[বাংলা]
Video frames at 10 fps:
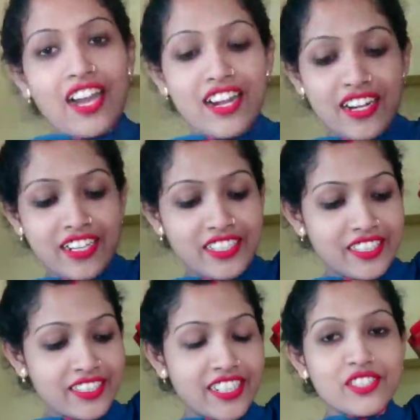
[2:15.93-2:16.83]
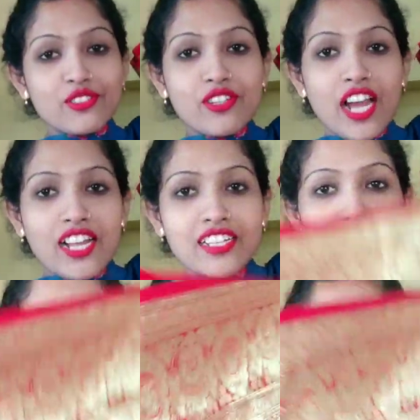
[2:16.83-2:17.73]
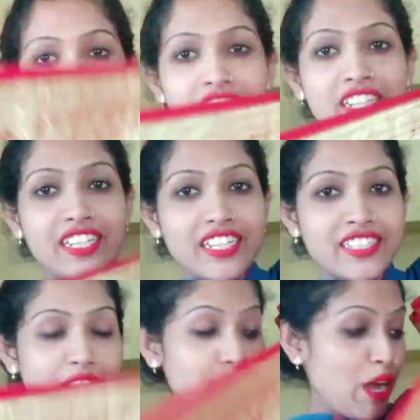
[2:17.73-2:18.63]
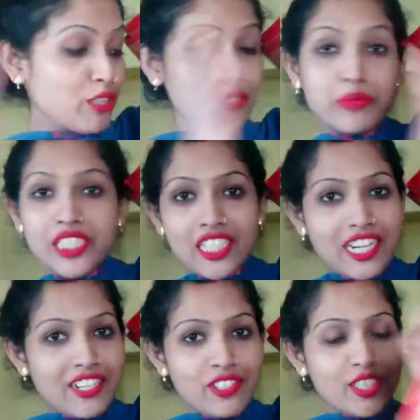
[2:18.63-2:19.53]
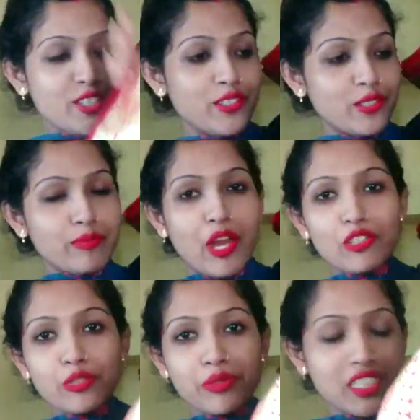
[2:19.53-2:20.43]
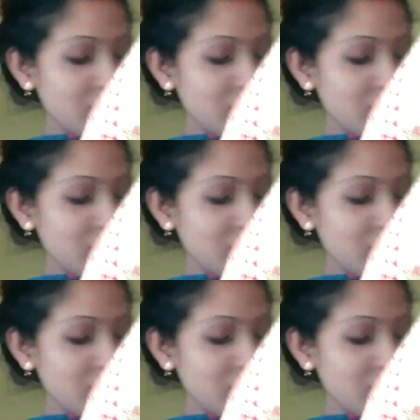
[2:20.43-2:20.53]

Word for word: আর এই দিকটা একটু লাল দেওয়া আছে এখান থেকে ব্লাউজ পিস কাটা হয়েছিল তো ব্লাউজ পিস